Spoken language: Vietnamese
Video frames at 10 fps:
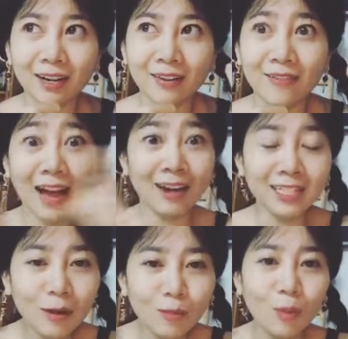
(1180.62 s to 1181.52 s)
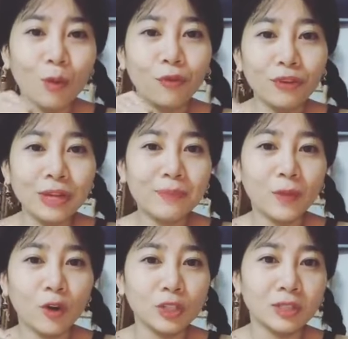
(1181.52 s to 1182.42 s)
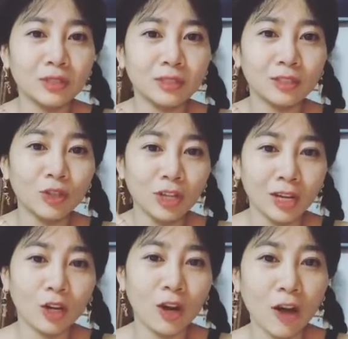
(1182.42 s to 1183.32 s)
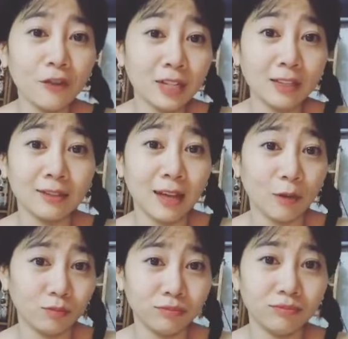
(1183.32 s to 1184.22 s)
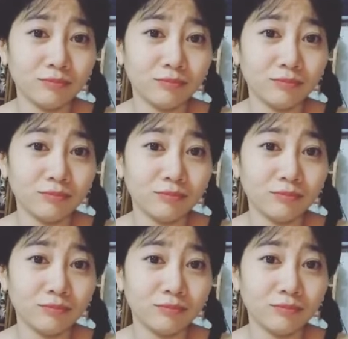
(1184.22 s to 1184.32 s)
và ở trong một bộ phim hồi ừ, truyền hình hồi đó phương đã từng đóng